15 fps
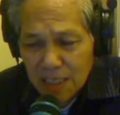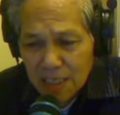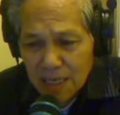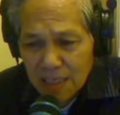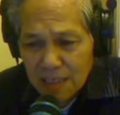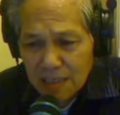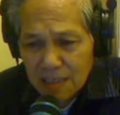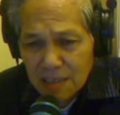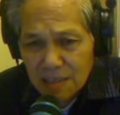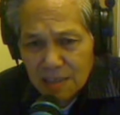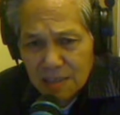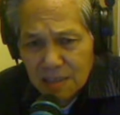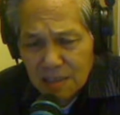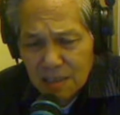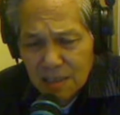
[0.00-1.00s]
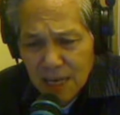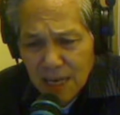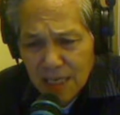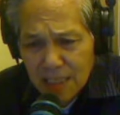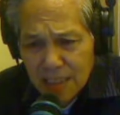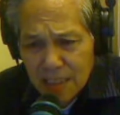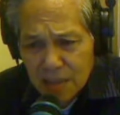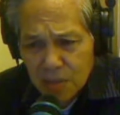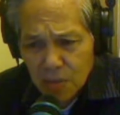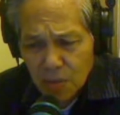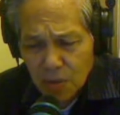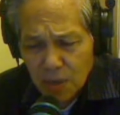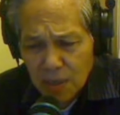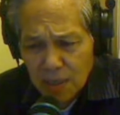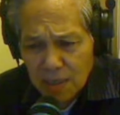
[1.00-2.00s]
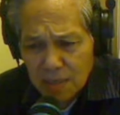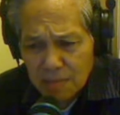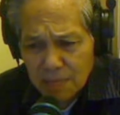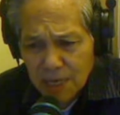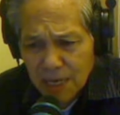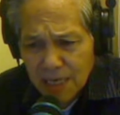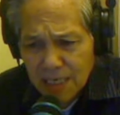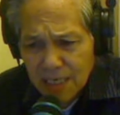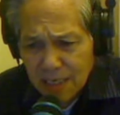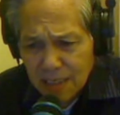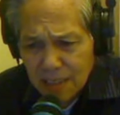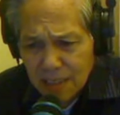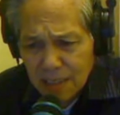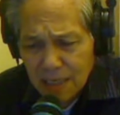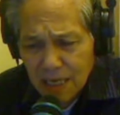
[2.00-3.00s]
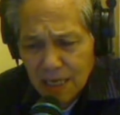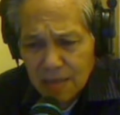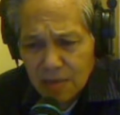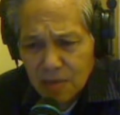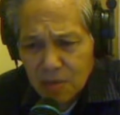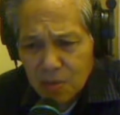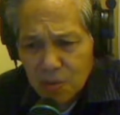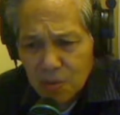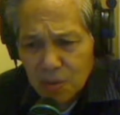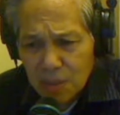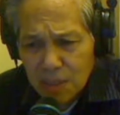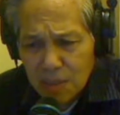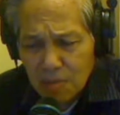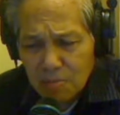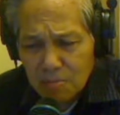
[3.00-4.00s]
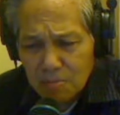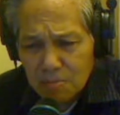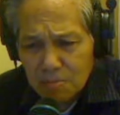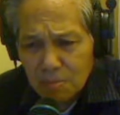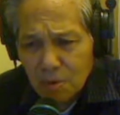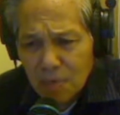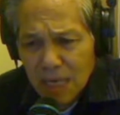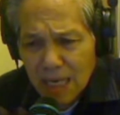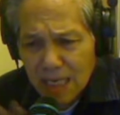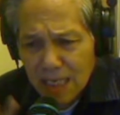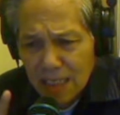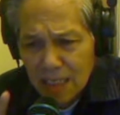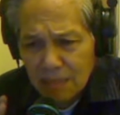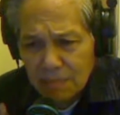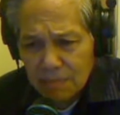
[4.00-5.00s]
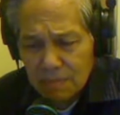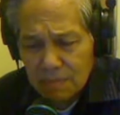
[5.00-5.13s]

đã trưng ở trước ngay trước chùa ngay ở tường các ngôi chùa trong 4 ngày liên tiếp